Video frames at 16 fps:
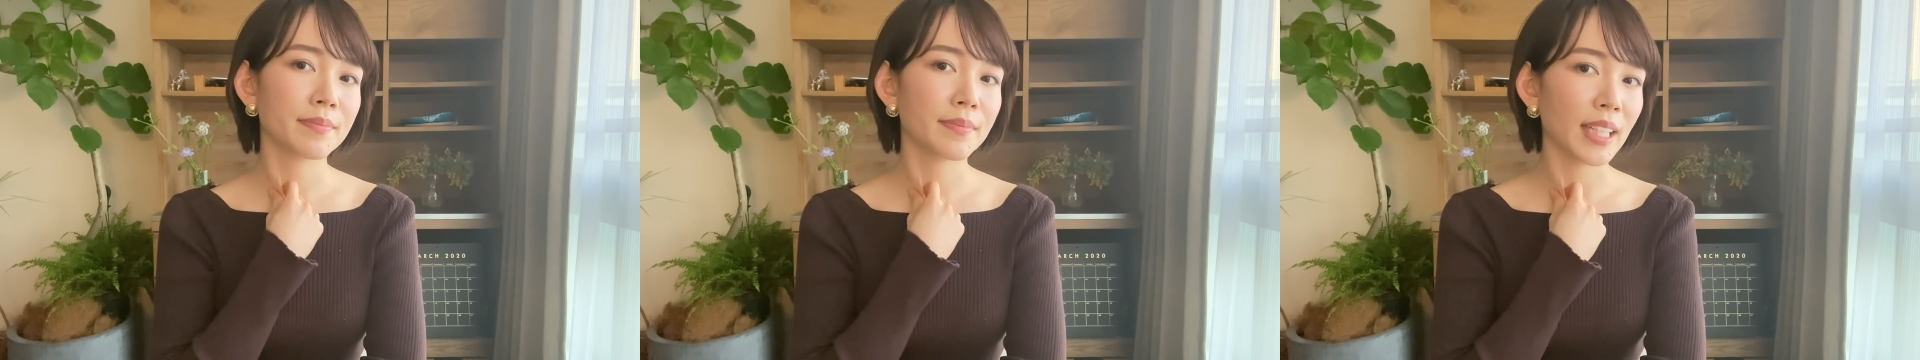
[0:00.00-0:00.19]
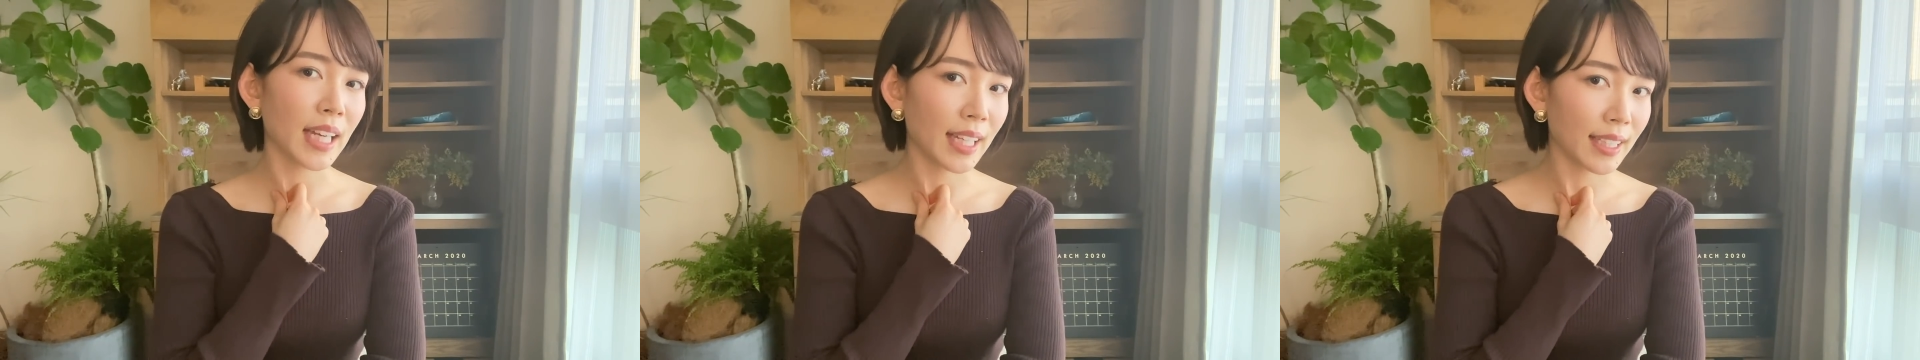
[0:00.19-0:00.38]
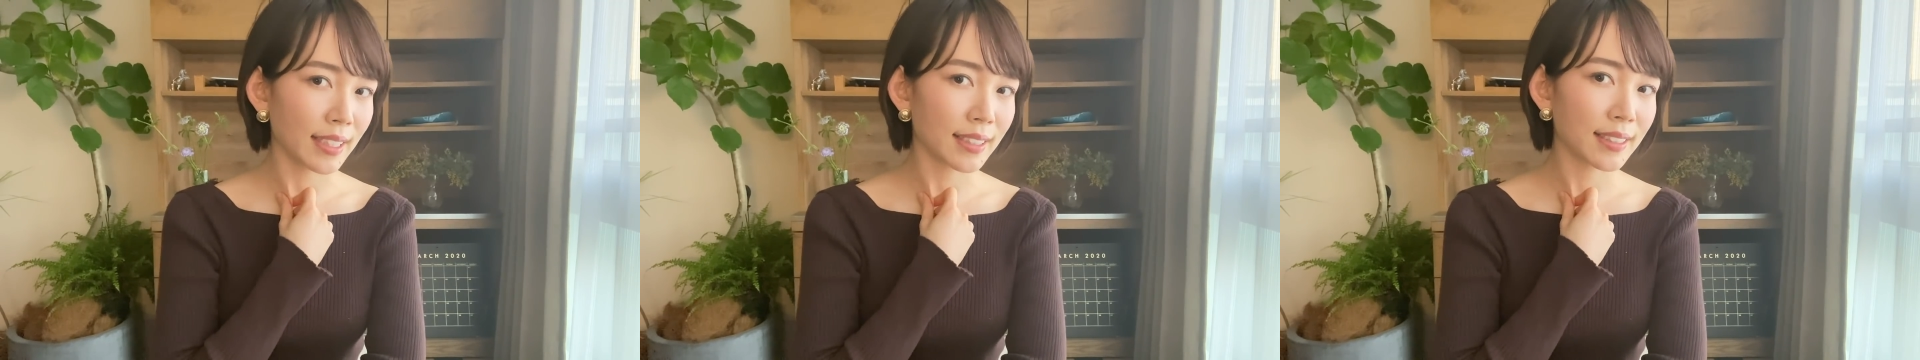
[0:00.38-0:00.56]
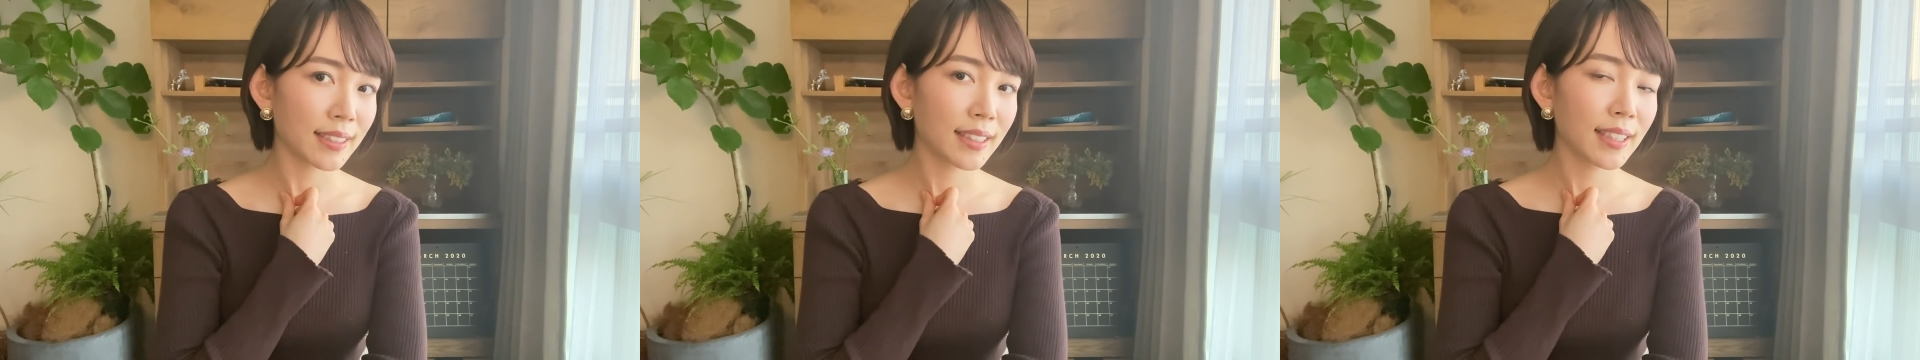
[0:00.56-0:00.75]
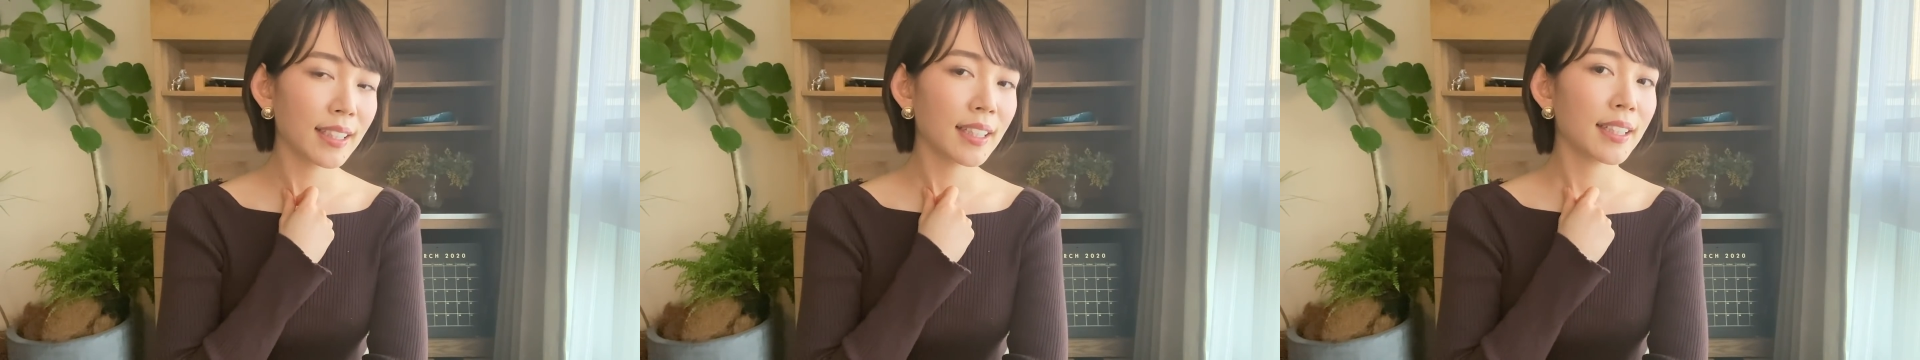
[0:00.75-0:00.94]
はい、
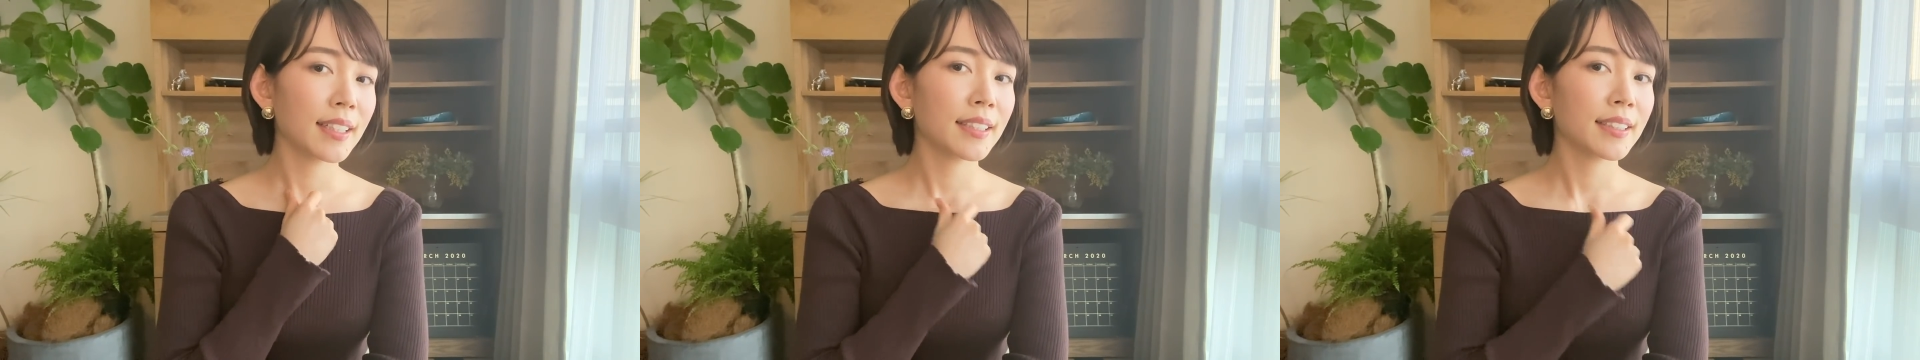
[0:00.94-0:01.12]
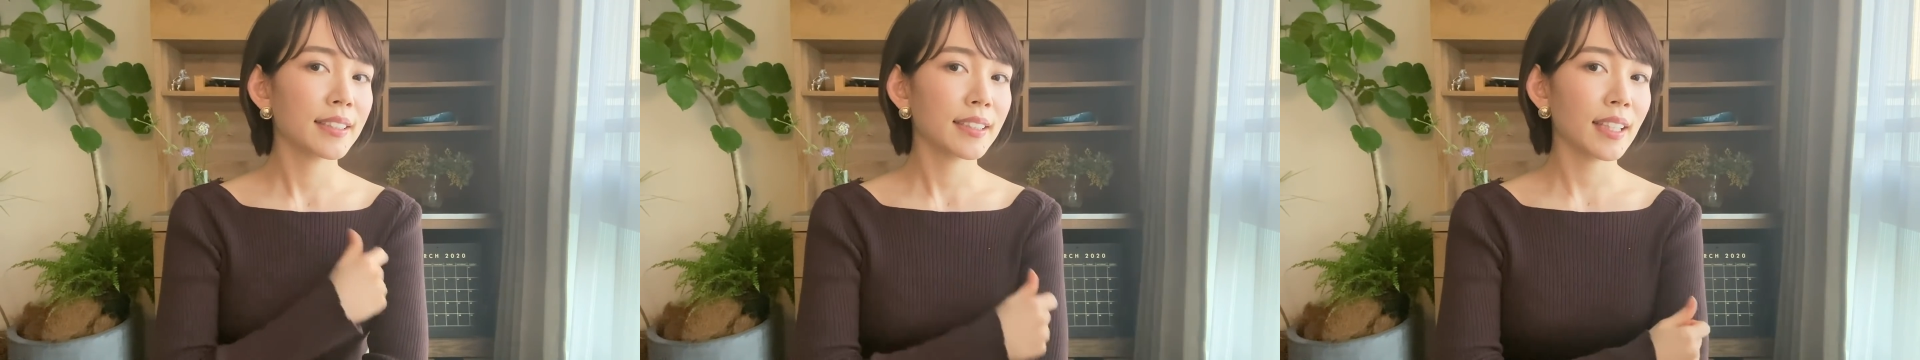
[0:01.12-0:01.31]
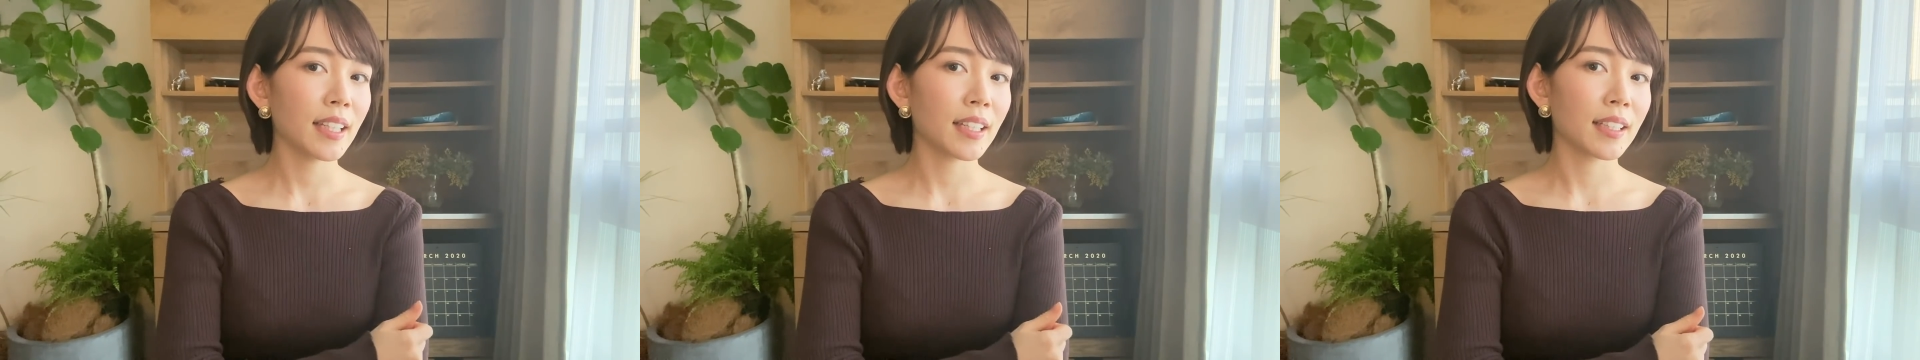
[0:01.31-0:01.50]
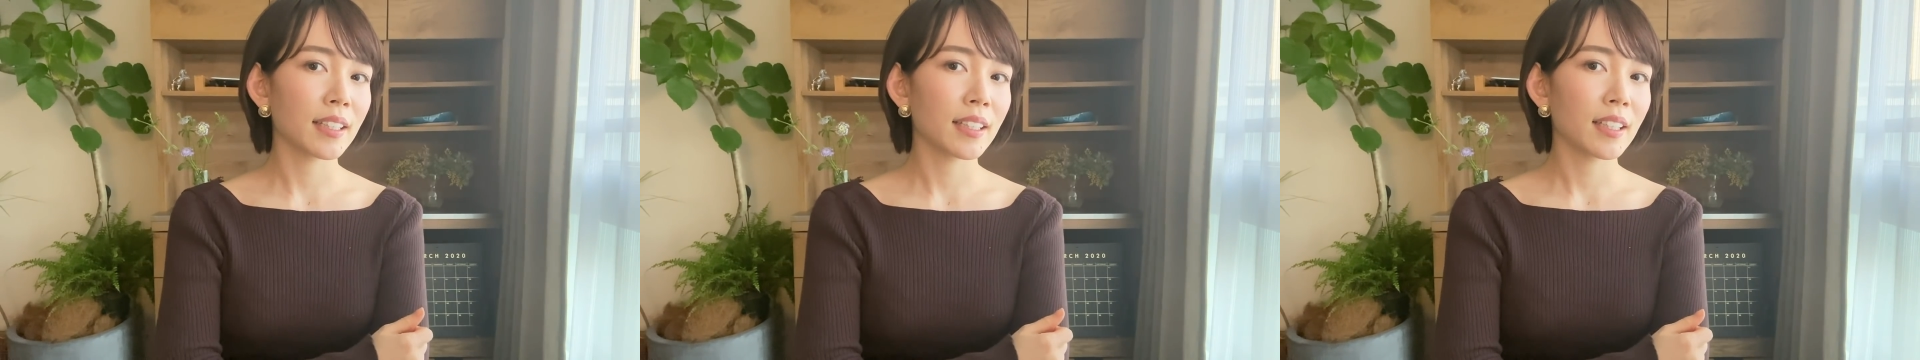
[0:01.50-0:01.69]
で